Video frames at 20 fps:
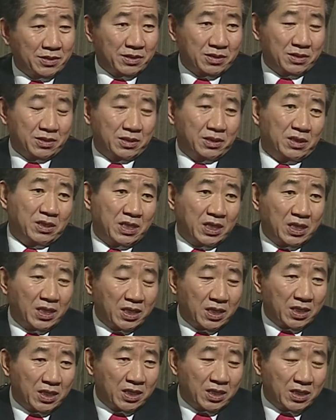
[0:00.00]

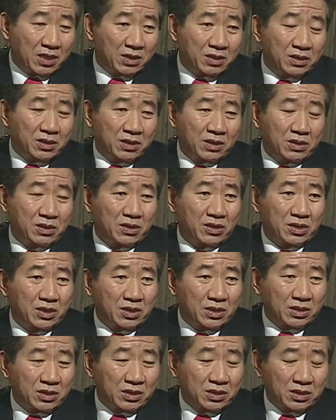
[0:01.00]
그때는
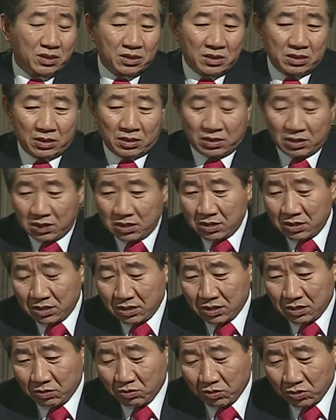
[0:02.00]
그
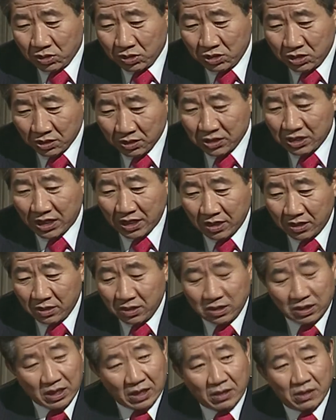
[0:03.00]
어떤 정책을
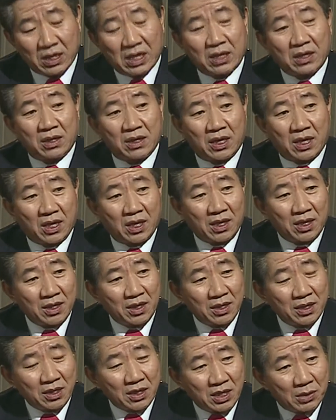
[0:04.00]
대응할 때
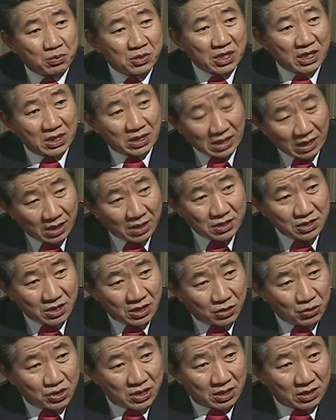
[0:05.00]
입장이 달라져야
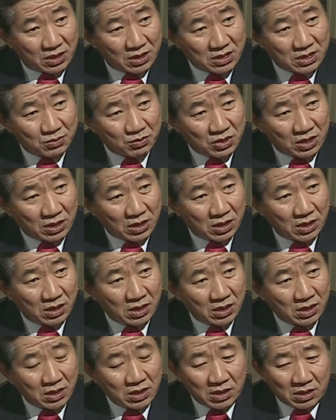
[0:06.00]
되지 않겠습니까? 네.
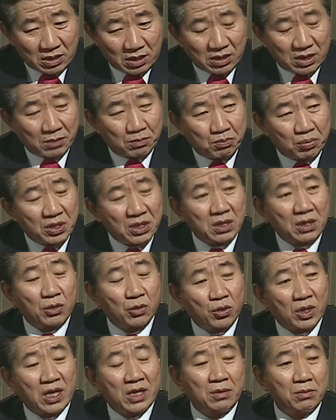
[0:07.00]
그렇게
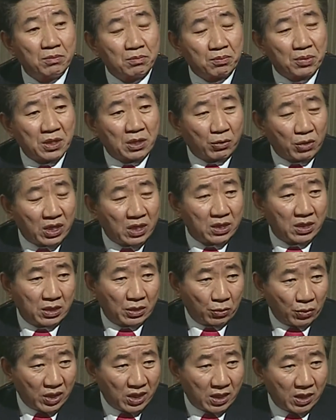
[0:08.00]
필요한 변화
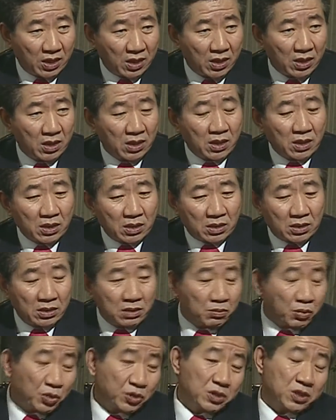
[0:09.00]
이외
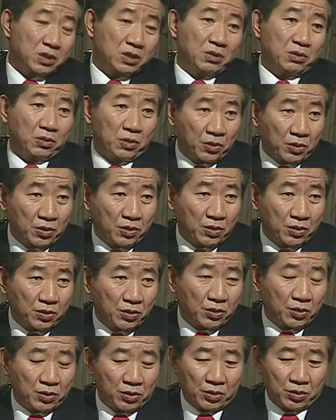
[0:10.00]
근본적으로
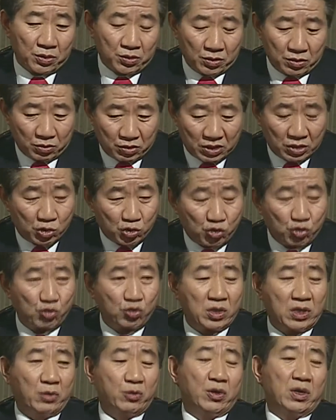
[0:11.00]
어, 음. 우리가
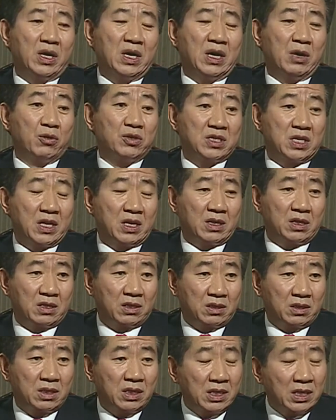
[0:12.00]
추구하고자
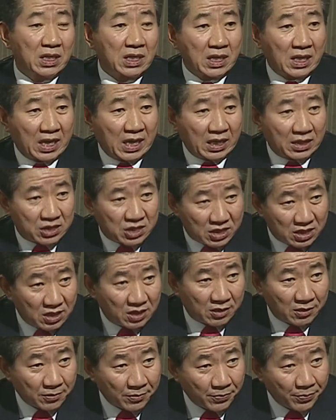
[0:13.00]
했던
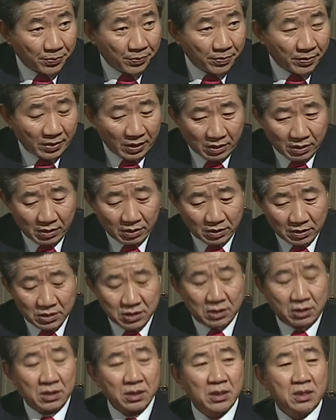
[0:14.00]
가치 음. 음,
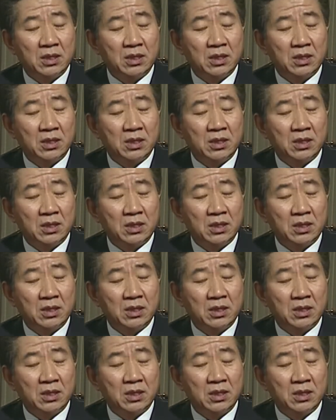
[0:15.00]
그것은